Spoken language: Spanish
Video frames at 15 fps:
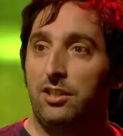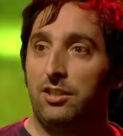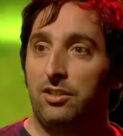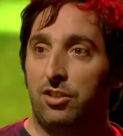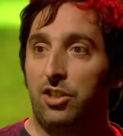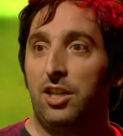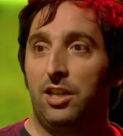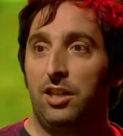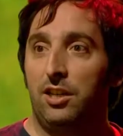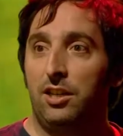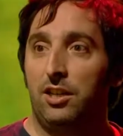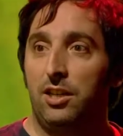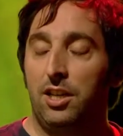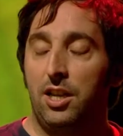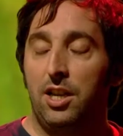¿Cómo sí, fue?
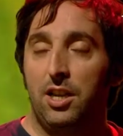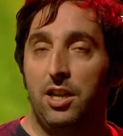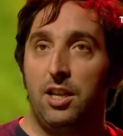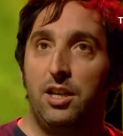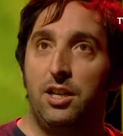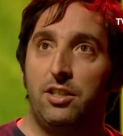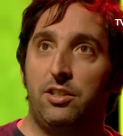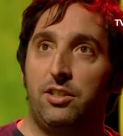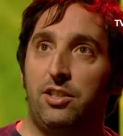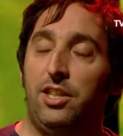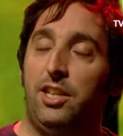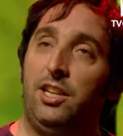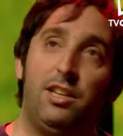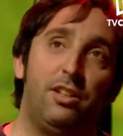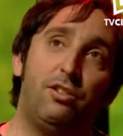
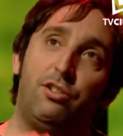Sí,